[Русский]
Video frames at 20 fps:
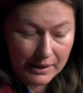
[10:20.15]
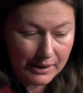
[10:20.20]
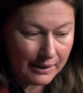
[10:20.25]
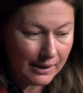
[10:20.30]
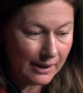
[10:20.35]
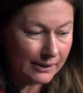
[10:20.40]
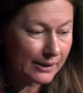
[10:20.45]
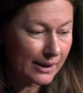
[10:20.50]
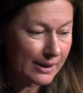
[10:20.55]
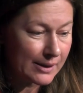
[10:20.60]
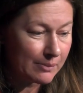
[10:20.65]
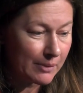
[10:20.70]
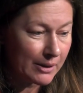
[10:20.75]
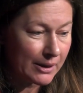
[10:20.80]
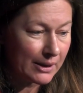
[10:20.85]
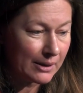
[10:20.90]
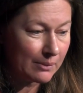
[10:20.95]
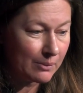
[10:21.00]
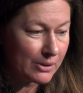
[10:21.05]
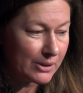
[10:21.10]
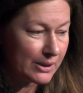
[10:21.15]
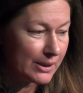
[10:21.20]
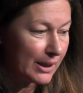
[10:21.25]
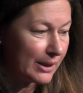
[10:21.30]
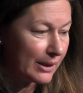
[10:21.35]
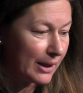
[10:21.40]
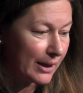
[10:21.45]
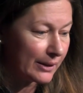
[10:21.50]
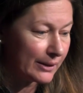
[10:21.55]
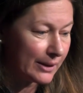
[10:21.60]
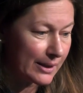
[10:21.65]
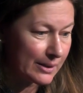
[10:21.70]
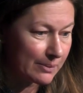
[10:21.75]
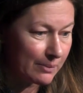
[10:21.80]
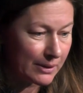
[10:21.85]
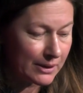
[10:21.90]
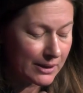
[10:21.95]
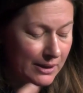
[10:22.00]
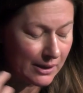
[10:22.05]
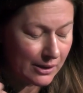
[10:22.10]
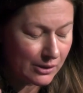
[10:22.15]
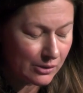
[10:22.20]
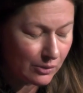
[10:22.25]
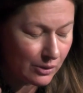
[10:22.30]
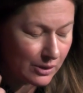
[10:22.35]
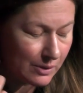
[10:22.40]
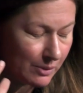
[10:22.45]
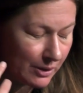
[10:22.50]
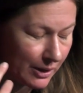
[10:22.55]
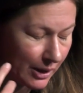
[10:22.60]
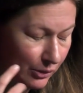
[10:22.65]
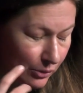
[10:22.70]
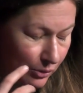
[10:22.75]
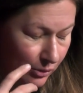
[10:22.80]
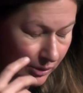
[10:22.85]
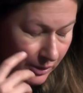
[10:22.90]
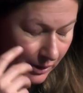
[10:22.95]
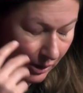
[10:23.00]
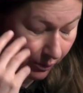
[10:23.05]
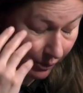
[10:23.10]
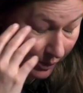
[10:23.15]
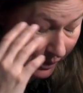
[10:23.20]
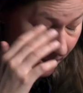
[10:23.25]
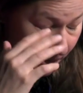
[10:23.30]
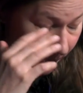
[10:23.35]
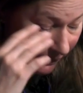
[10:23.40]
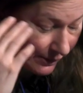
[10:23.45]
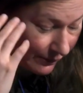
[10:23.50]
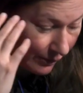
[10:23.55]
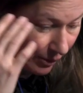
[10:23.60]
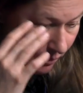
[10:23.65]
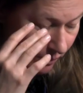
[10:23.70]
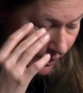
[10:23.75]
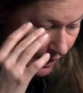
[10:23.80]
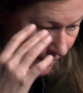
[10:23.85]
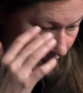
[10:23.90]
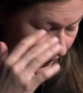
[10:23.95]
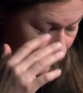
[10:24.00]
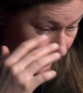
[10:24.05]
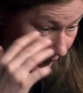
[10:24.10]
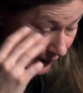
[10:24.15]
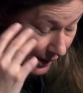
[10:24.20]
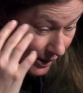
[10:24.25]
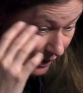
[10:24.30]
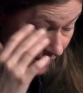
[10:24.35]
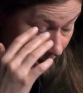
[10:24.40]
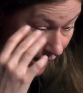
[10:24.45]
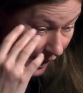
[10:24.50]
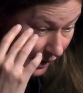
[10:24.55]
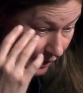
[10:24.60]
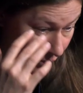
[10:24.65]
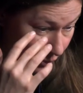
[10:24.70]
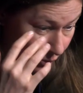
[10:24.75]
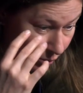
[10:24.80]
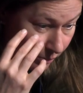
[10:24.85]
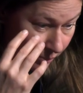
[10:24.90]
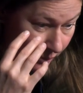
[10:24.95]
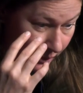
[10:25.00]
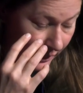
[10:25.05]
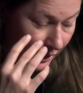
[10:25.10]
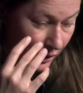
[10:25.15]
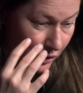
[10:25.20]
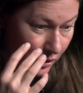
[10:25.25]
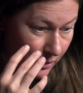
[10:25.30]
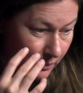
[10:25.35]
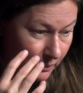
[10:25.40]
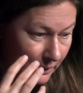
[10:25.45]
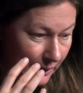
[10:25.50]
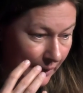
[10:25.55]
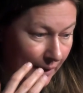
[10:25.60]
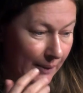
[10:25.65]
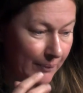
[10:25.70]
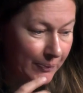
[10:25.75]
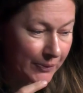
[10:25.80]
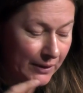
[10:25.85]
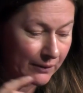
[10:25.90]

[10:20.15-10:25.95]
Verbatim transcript: И когда я смотрела материал, когда я смотрела за людьми, которые находятся в своем мире, когда они реально думают о чем-то,